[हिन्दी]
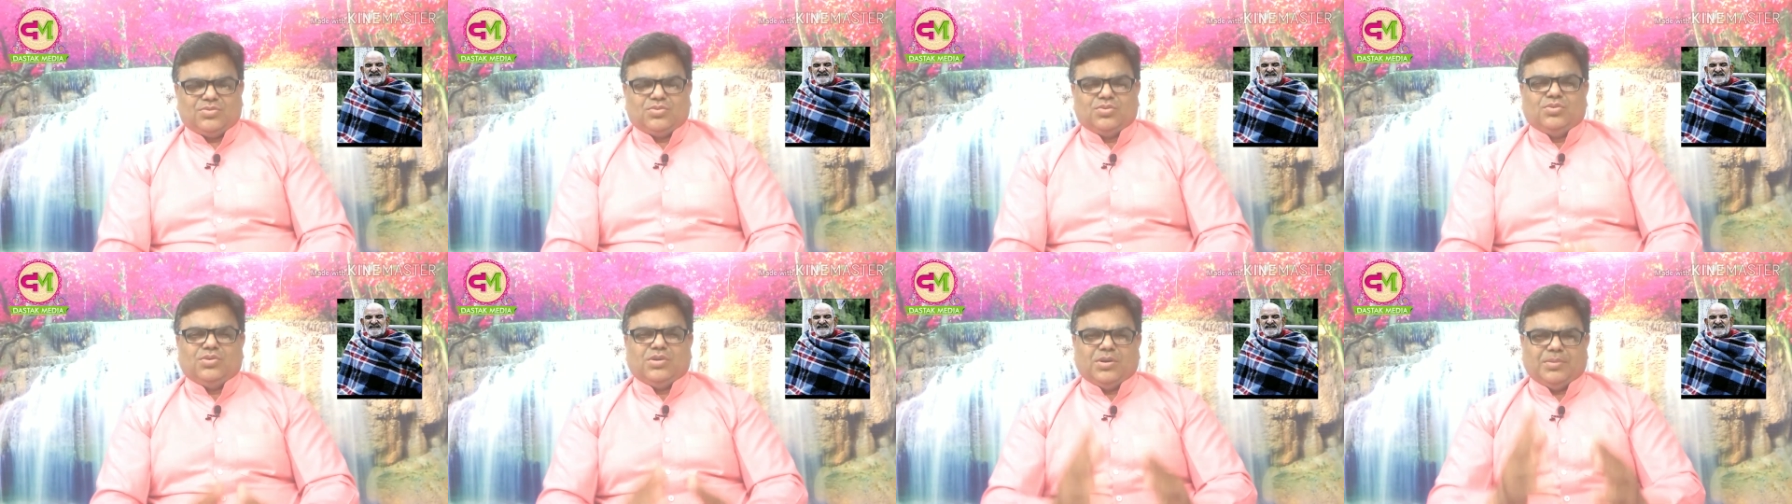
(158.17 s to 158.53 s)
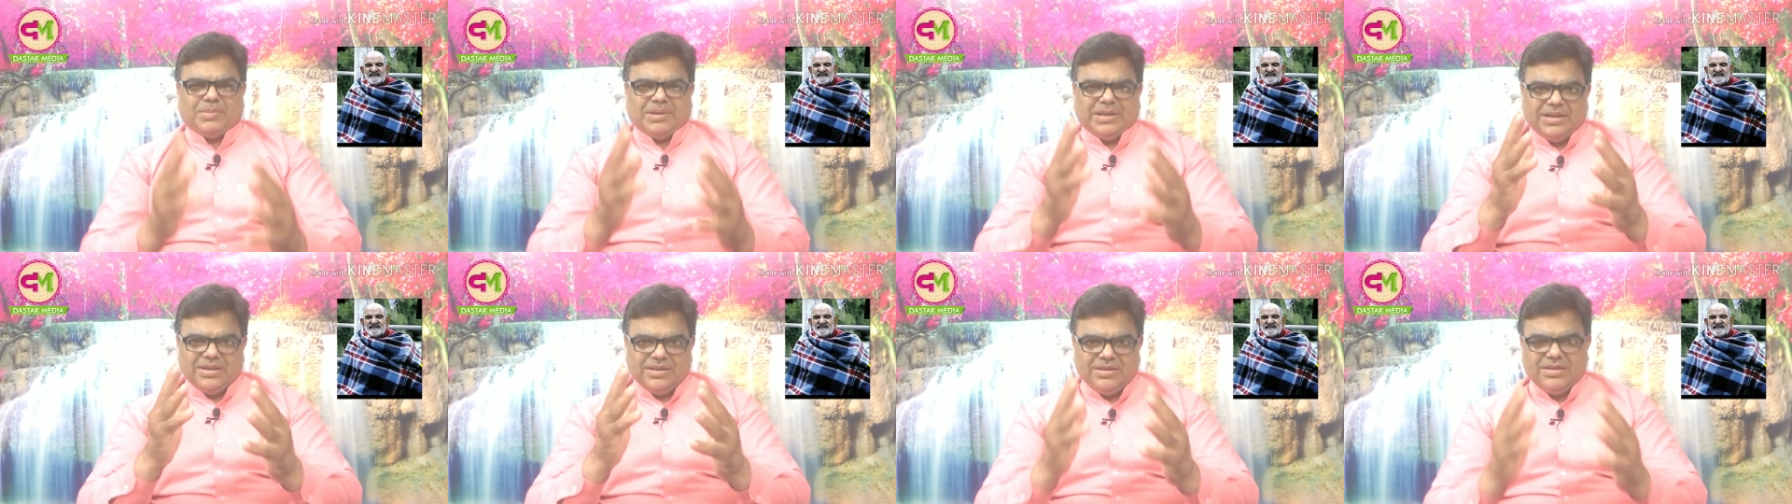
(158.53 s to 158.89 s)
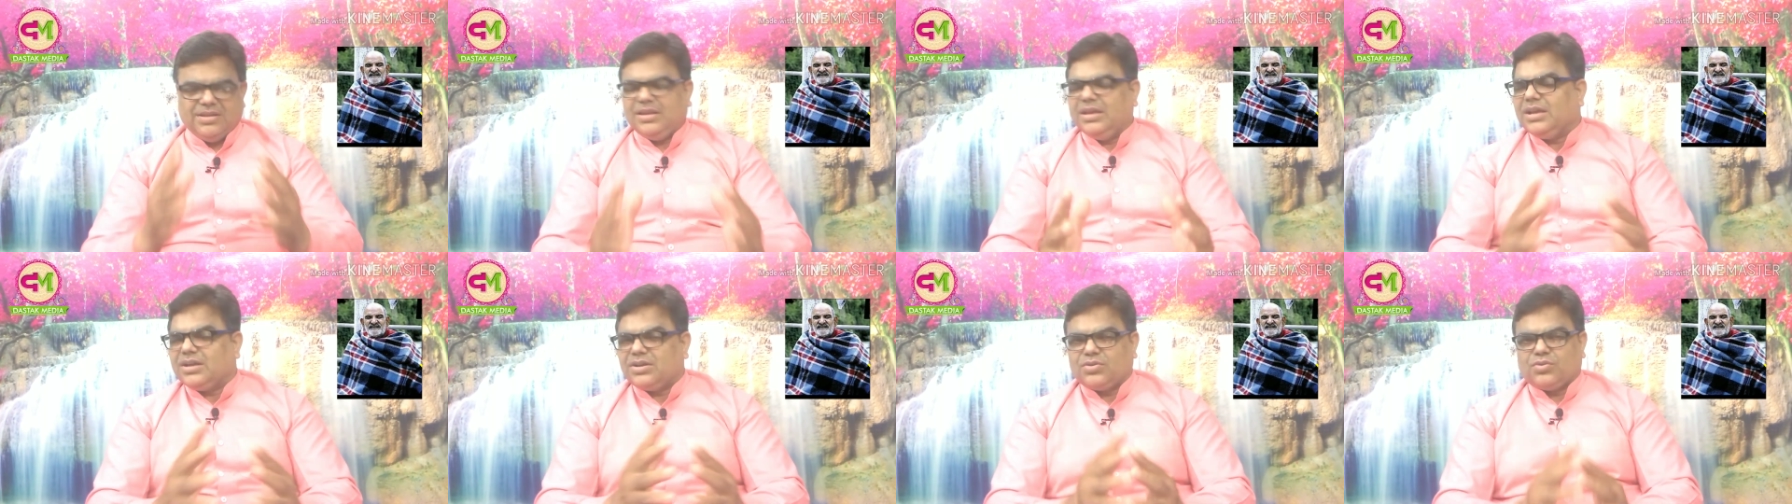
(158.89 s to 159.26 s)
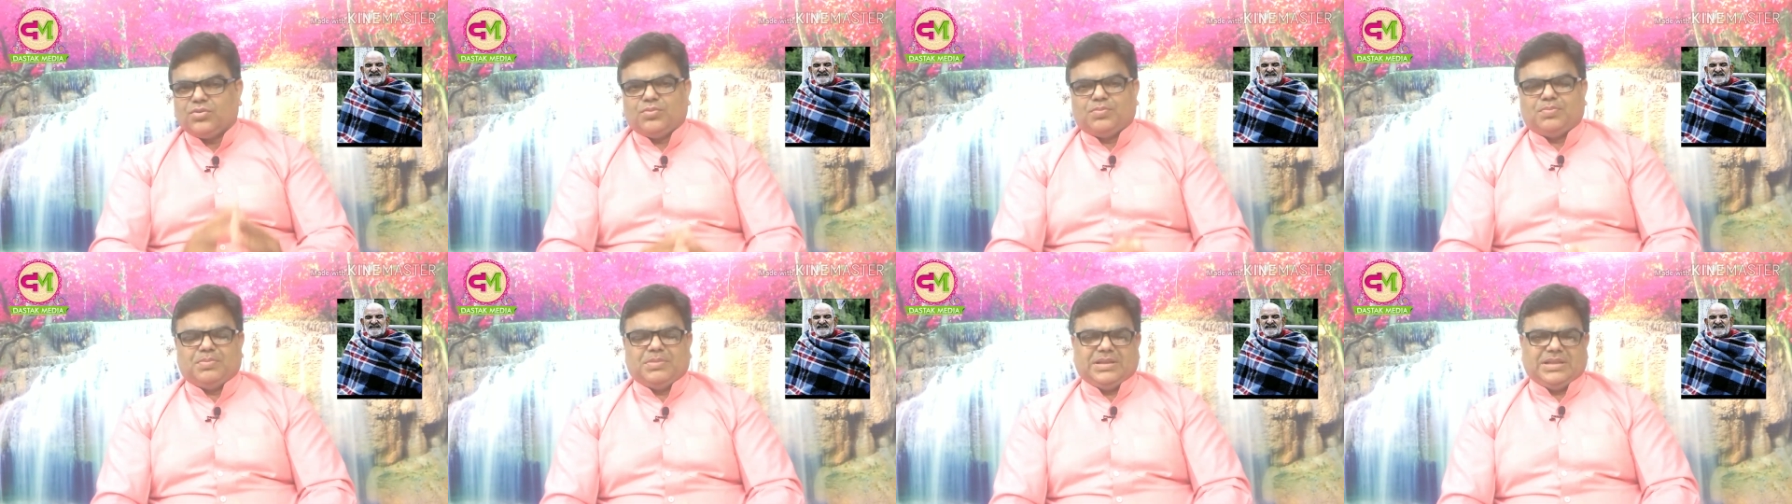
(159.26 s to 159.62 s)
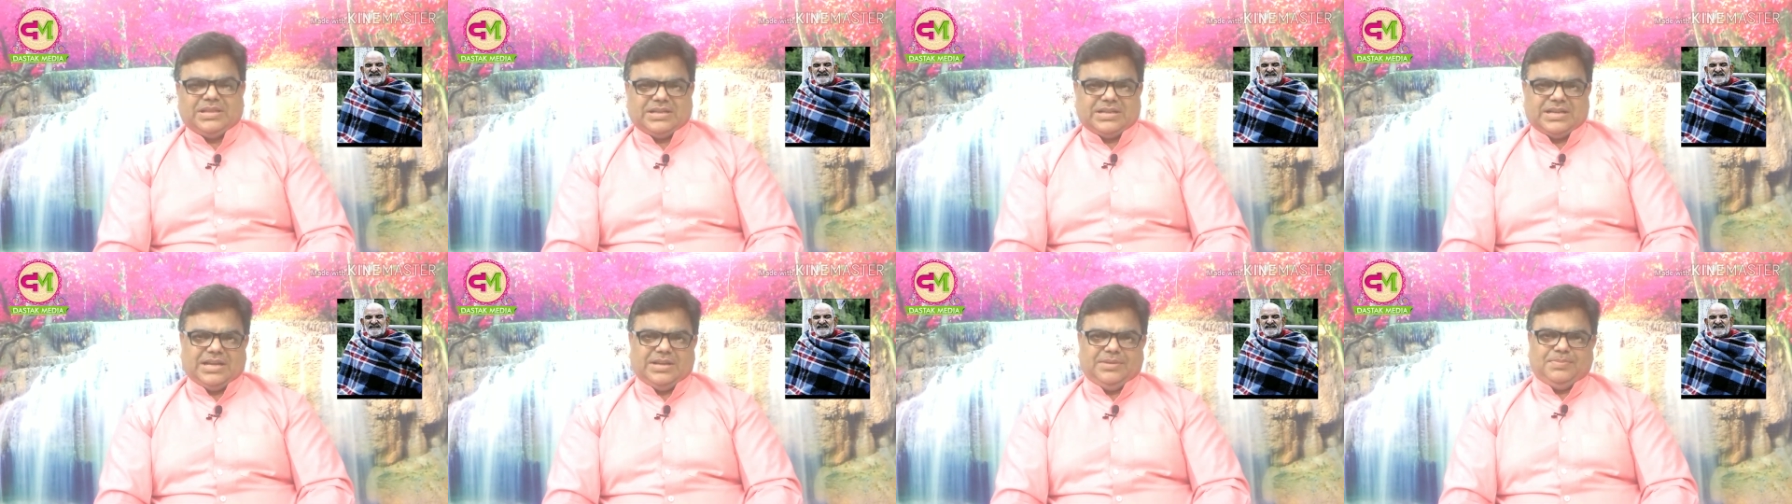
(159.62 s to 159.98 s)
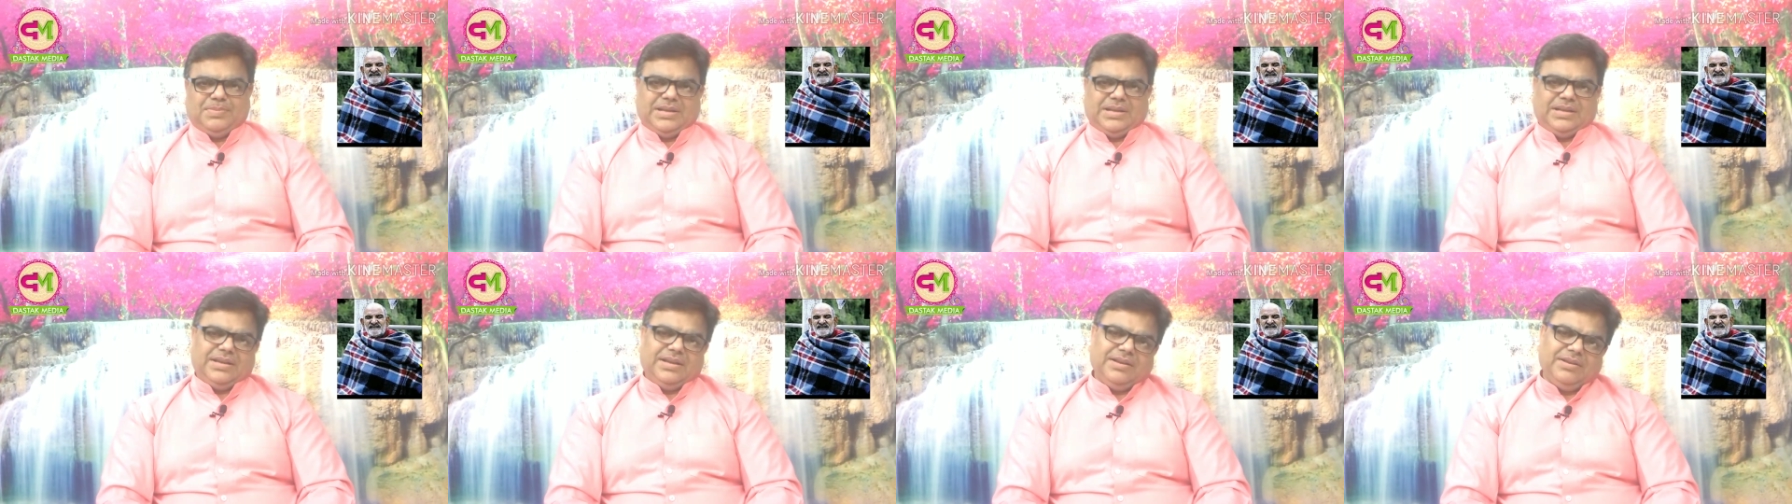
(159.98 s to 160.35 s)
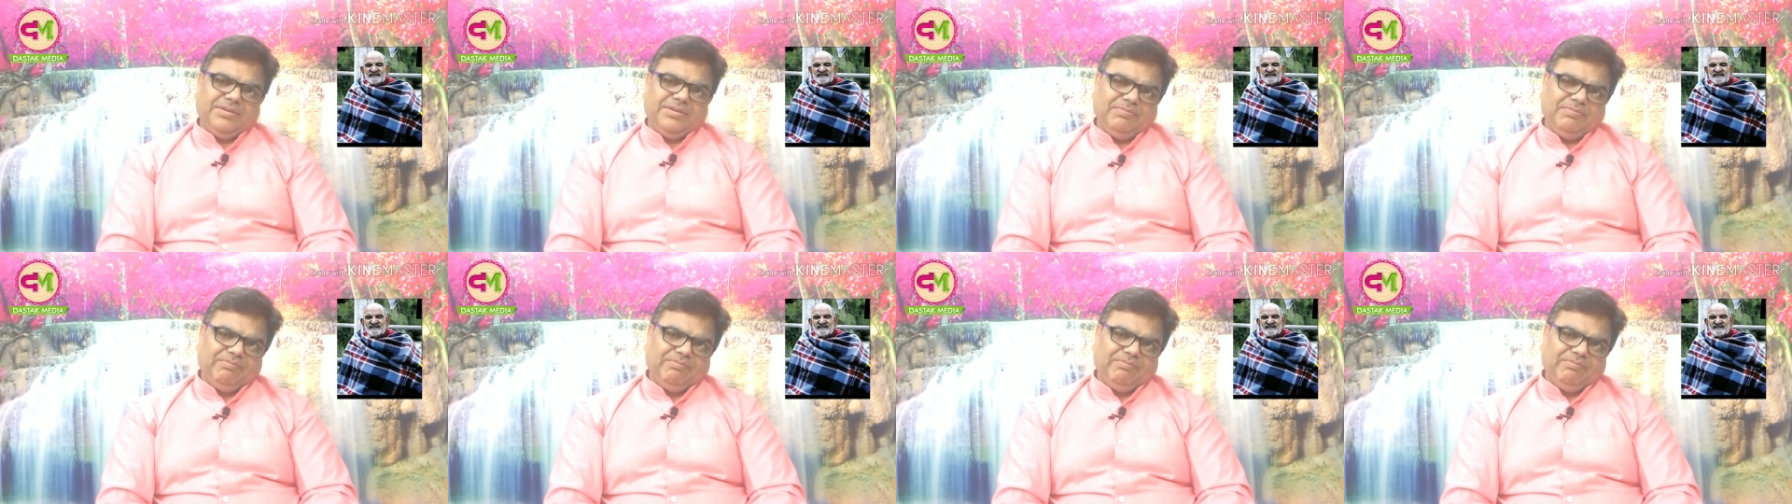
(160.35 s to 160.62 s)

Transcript: तो हमें एक रूप में दिखाई पड़ी है